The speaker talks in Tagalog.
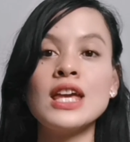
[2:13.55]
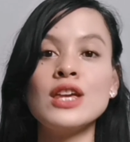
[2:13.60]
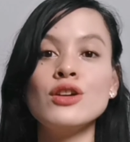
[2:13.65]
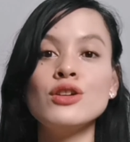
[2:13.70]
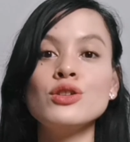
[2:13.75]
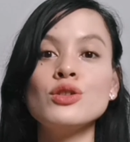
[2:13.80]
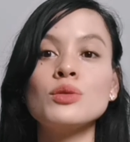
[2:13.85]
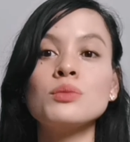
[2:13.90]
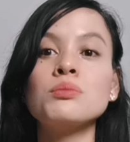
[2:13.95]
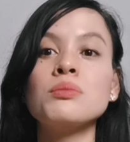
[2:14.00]

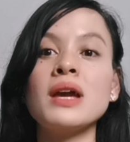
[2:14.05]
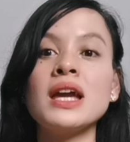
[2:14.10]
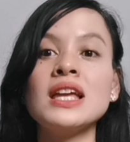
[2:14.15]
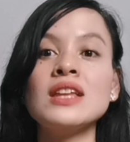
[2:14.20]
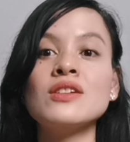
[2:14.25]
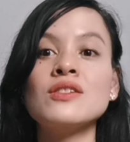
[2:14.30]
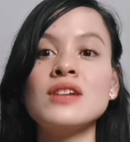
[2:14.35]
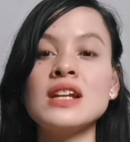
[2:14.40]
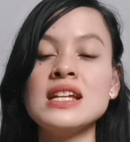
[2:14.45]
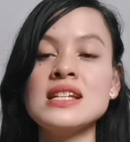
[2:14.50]
Yun yung
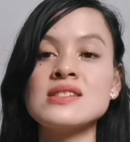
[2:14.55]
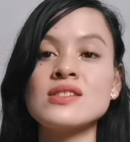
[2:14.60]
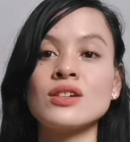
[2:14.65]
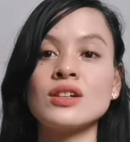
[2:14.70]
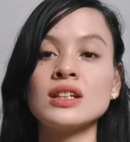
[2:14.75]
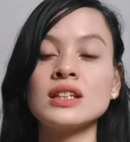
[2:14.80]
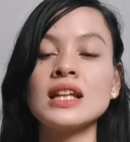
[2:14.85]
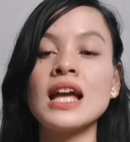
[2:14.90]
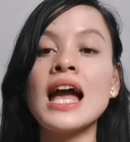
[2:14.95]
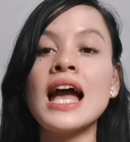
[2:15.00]
main
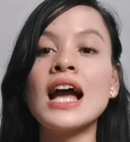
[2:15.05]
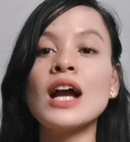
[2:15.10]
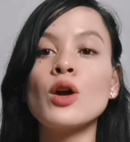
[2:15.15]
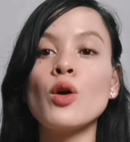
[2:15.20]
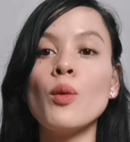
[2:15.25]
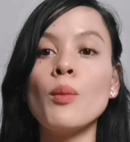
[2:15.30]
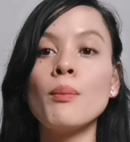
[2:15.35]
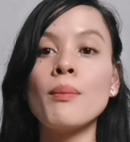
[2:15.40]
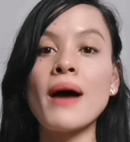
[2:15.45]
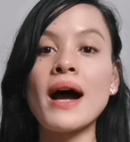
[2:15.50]
reason
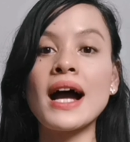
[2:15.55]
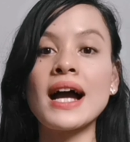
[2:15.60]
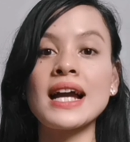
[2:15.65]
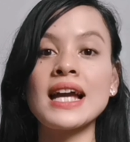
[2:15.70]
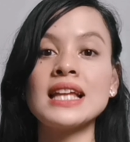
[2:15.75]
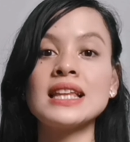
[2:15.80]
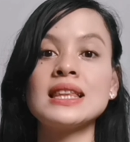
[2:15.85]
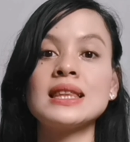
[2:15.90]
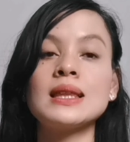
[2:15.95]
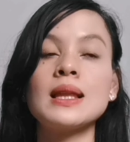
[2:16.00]
kung
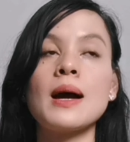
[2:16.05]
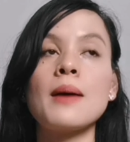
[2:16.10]
bakit